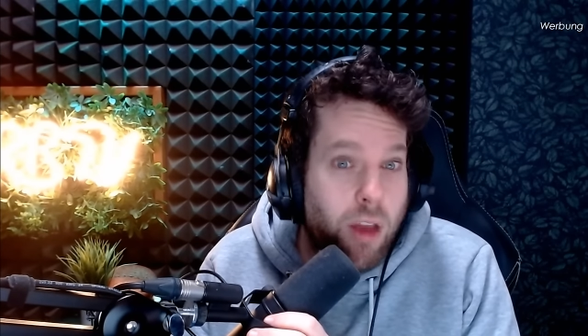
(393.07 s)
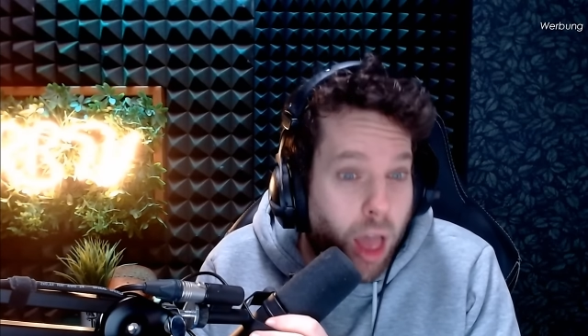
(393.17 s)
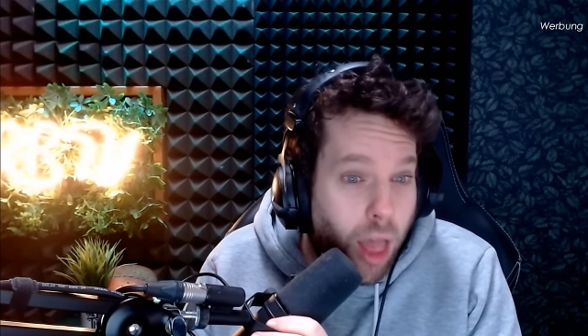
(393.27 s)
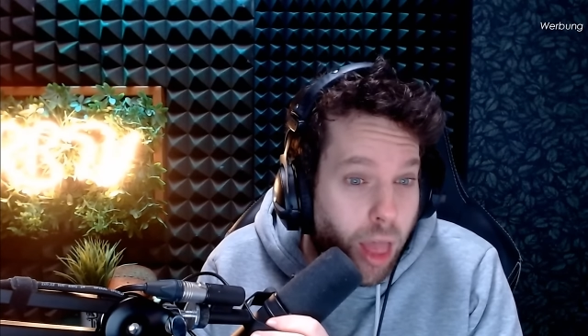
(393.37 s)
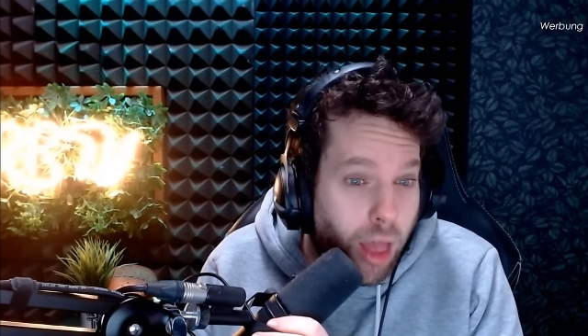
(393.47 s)

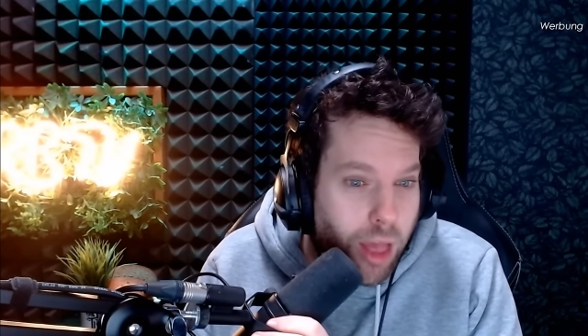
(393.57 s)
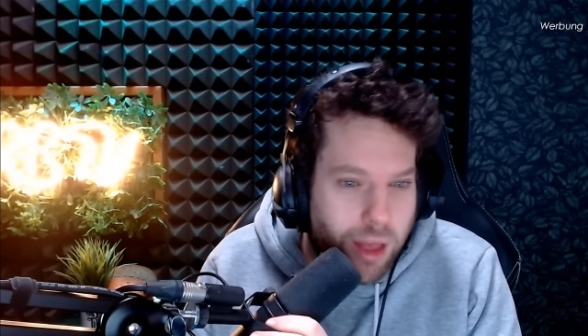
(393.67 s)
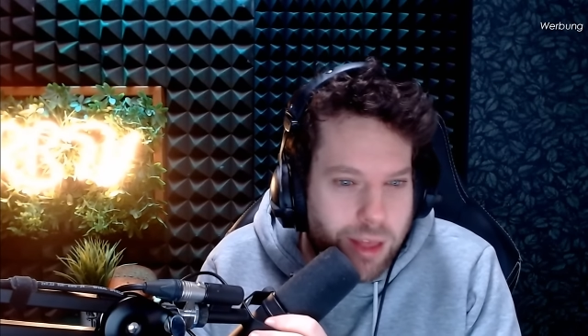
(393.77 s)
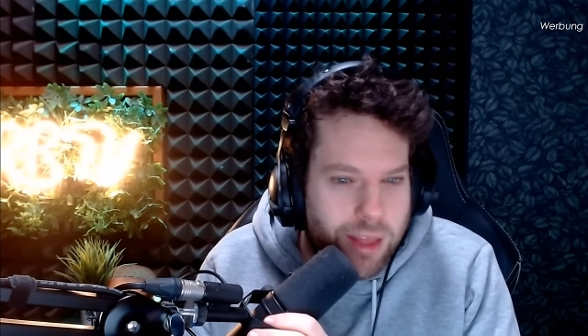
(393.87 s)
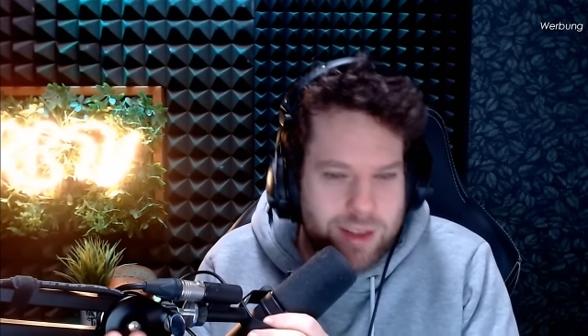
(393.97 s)

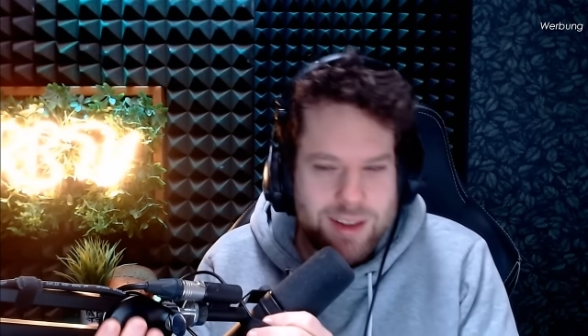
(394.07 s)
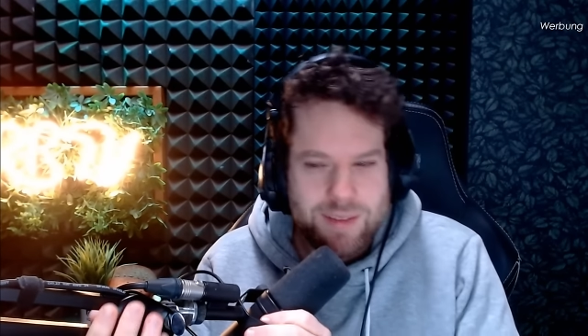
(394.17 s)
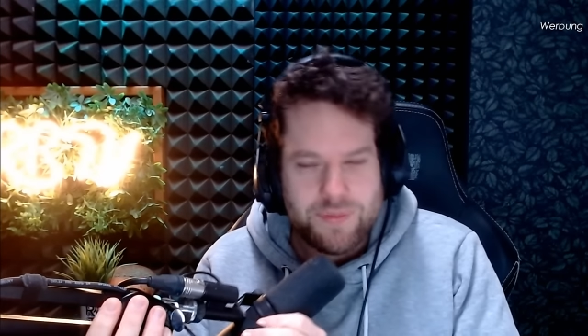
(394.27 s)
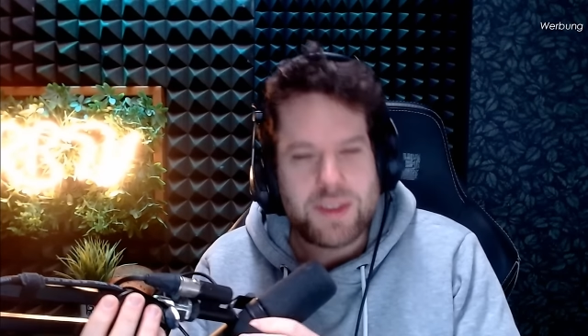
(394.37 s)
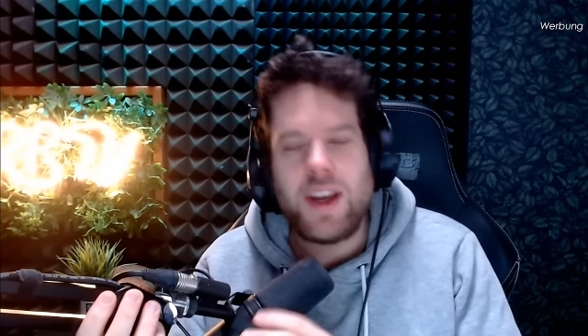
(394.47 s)

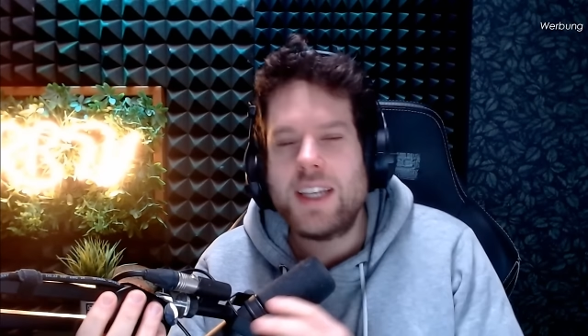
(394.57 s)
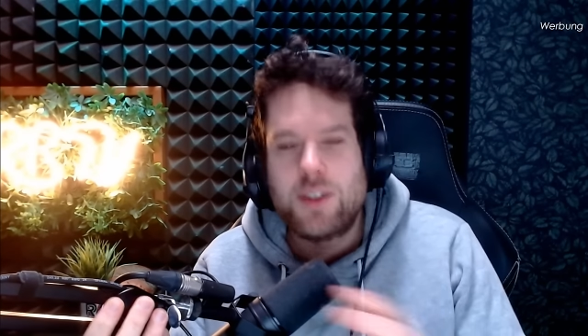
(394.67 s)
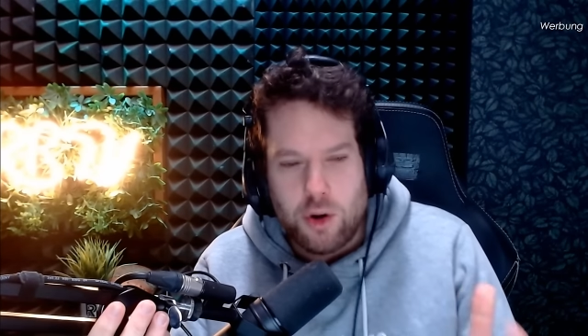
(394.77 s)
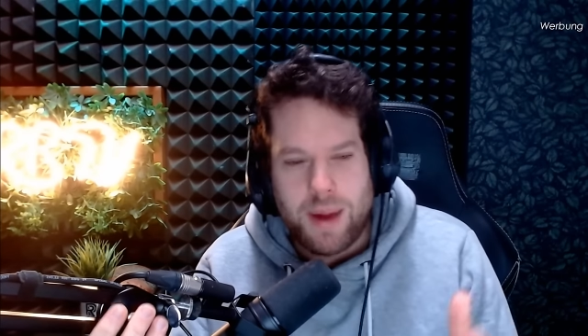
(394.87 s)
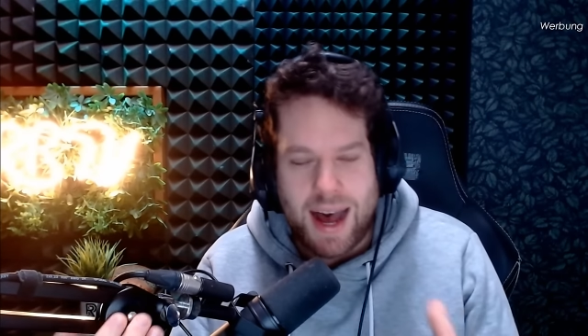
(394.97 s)

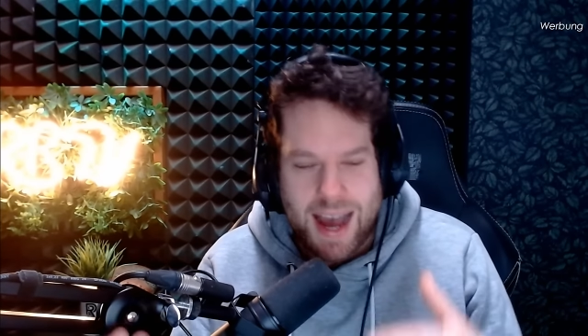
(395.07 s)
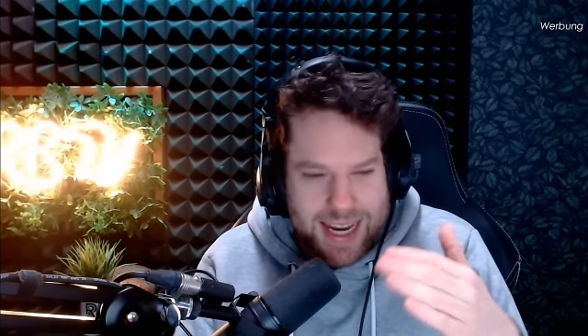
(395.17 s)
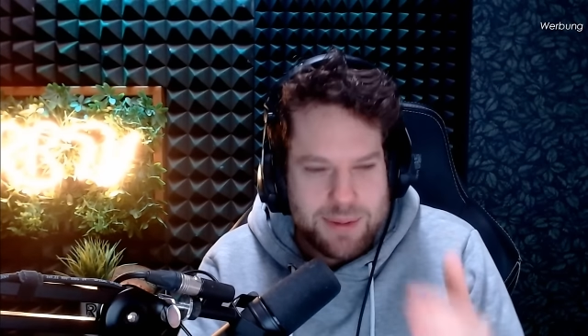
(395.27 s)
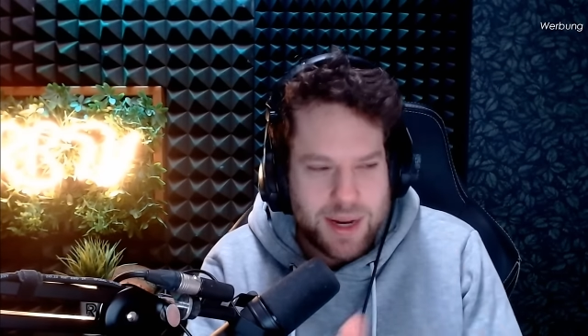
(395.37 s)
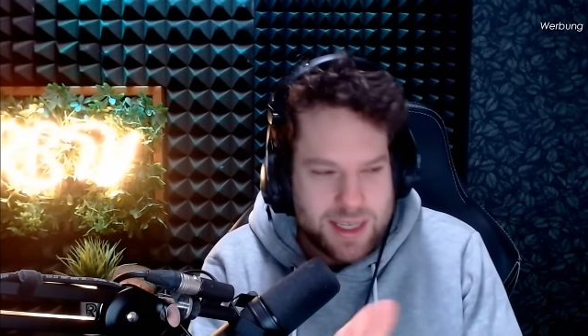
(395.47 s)
Vielleicht so mal
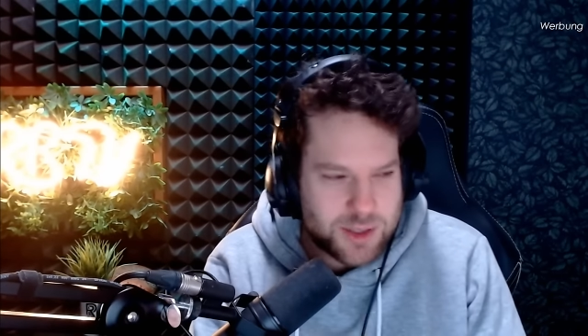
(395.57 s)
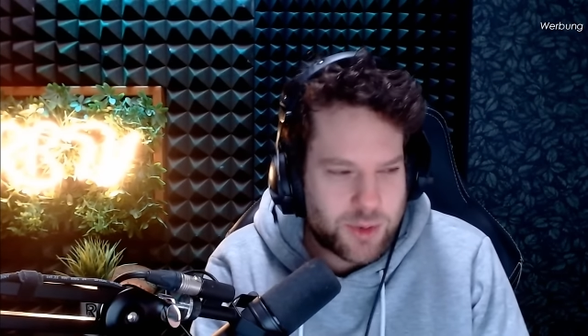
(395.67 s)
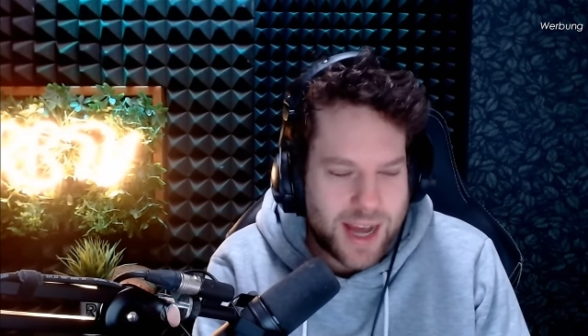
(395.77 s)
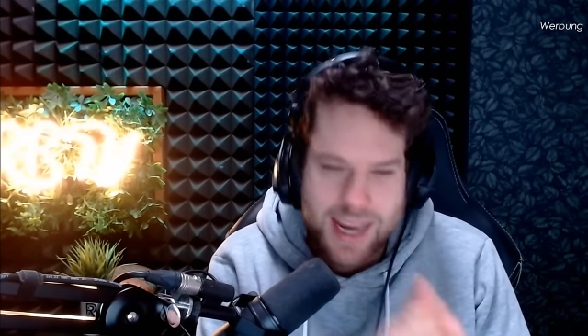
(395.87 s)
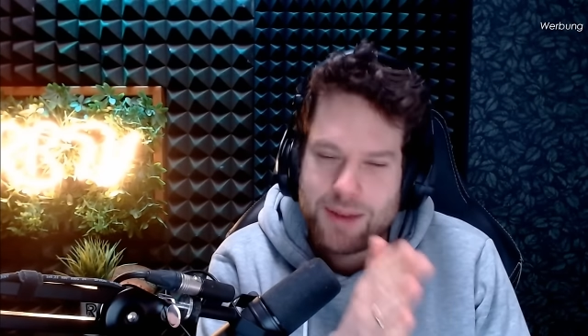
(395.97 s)
einmal
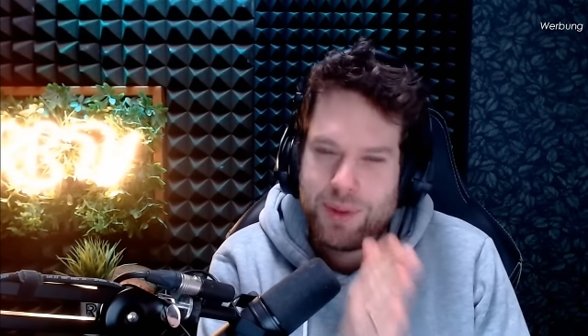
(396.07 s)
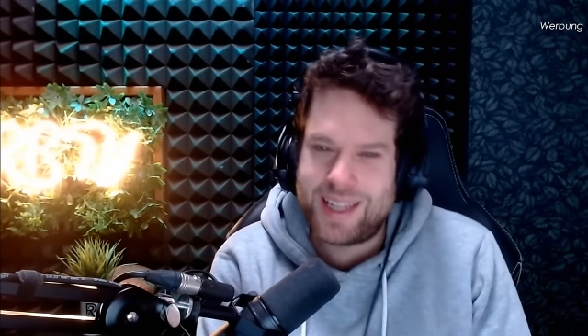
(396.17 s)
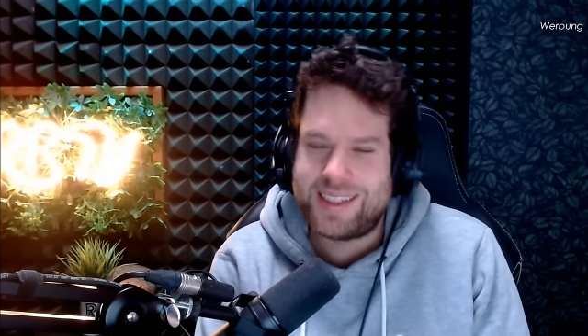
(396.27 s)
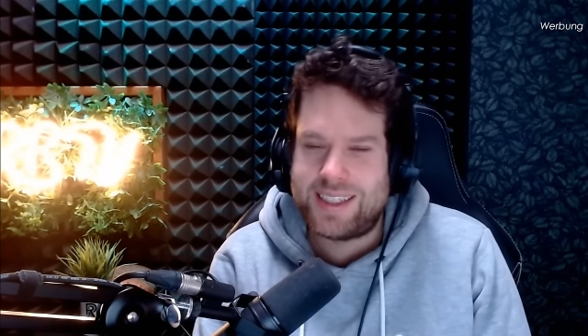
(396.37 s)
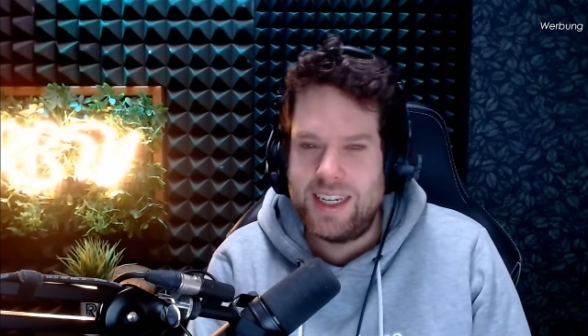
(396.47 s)
so einen
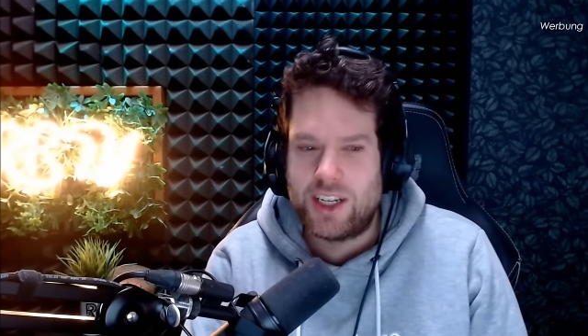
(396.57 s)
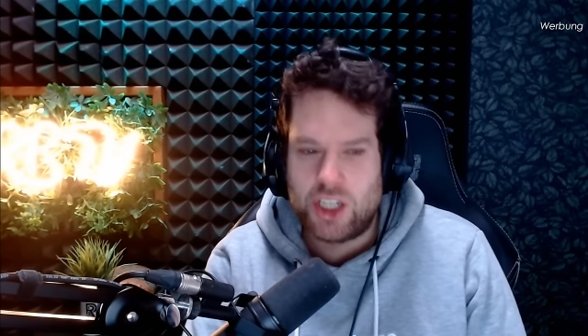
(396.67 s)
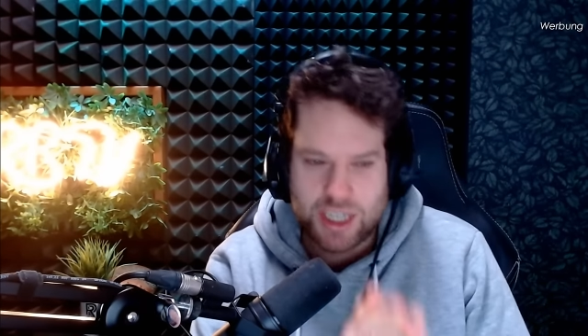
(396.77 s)
platzieren,